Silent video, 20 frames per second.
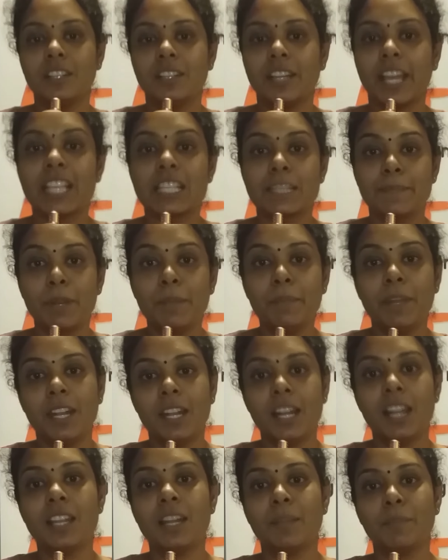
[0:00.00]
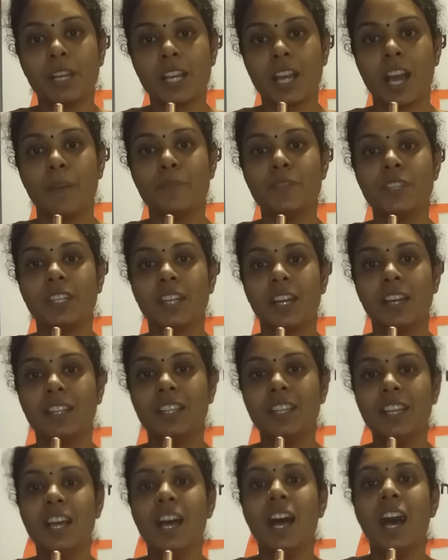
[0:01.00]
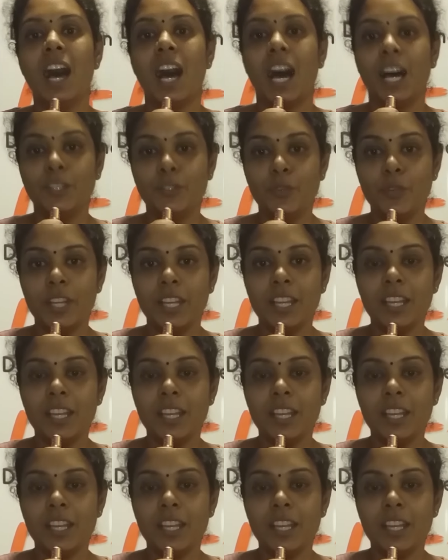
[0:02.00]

எக்ஸ்பிரிமெண்டலாக நமக்கு காமிச்சிருக்காரு அதோட